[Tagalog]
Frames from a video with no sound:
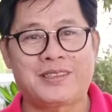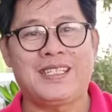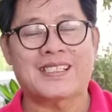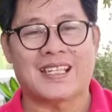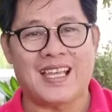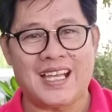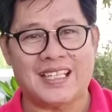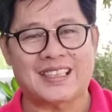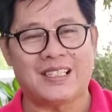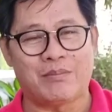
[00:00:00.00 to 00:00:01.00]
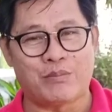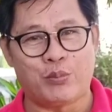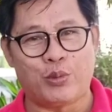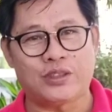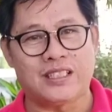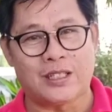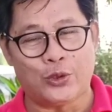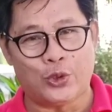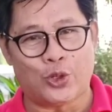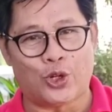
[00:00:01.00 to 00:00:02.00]
Mabuti sa lahat ng mabubuting
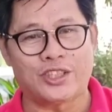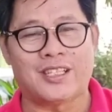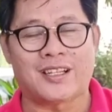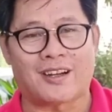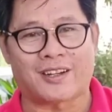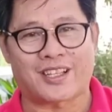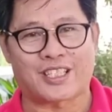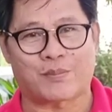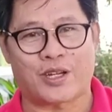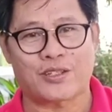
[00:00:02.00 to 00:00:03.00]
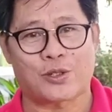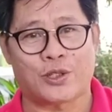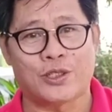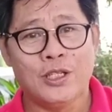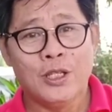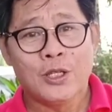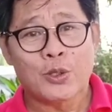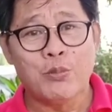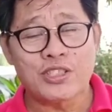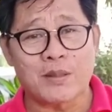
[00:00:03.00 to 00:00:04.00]
nanonood ng Heart Expression.
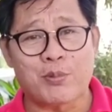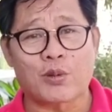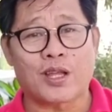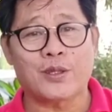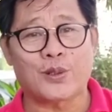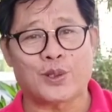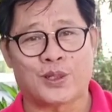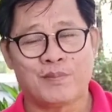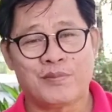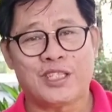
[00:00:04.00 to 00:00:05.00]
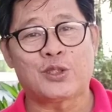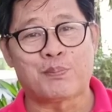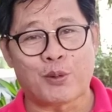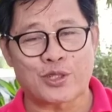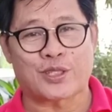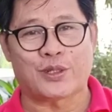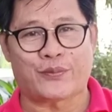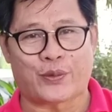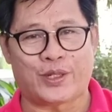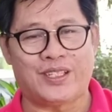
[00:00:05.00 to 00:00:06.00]
Kumusta po kayo? Ito po si
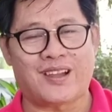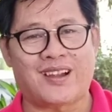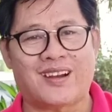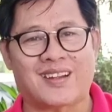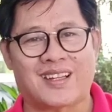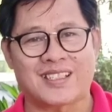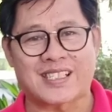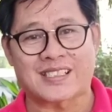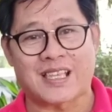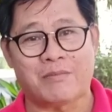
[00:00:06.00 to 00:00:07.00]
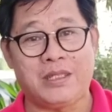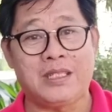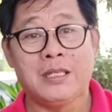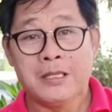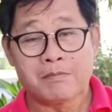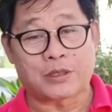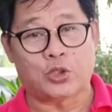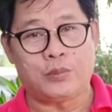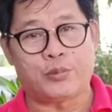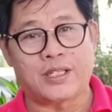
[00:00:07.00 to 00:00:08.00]
Pepper DR ang nagsasabing
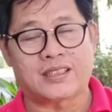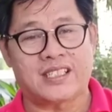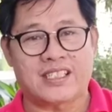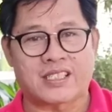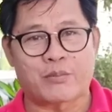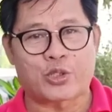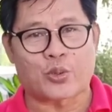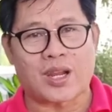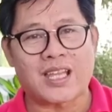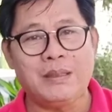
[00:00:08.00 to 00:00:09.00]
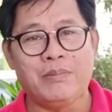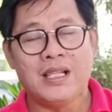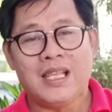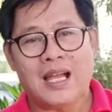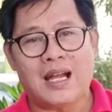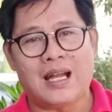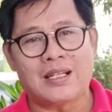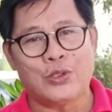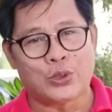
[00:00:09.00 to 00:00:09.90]
patuloy po nating isubscribe, ang